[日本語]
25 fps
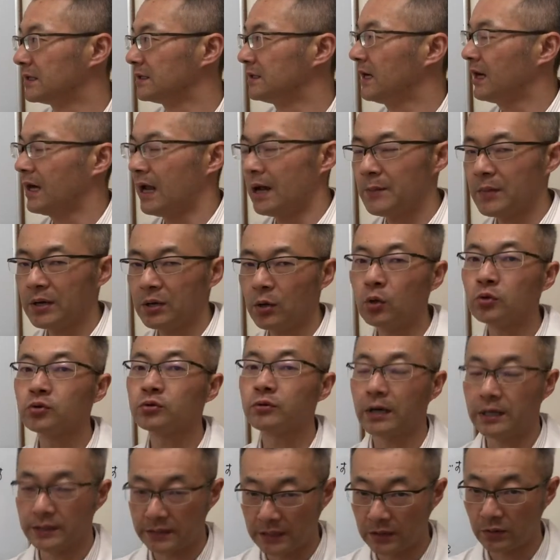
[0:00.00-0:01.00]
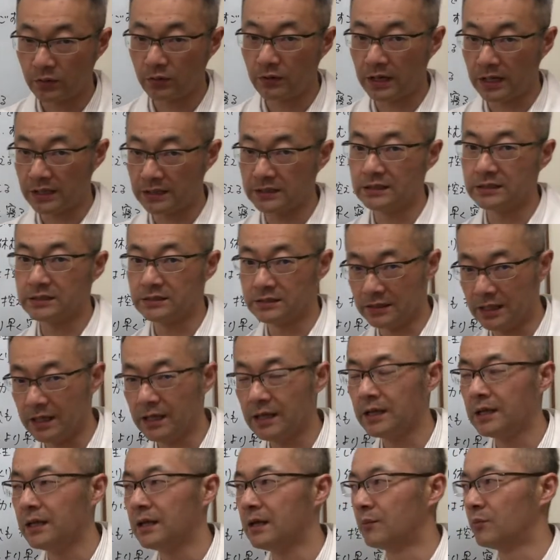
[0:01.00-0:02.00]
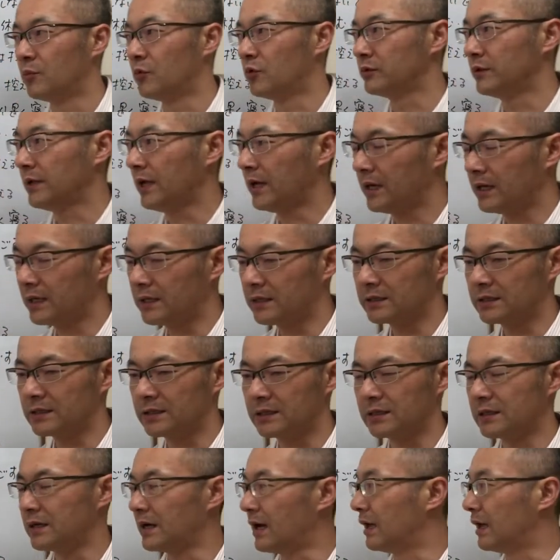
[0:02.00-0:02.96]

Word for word: だからあんまりほっとかない方がいいんですねもうなんか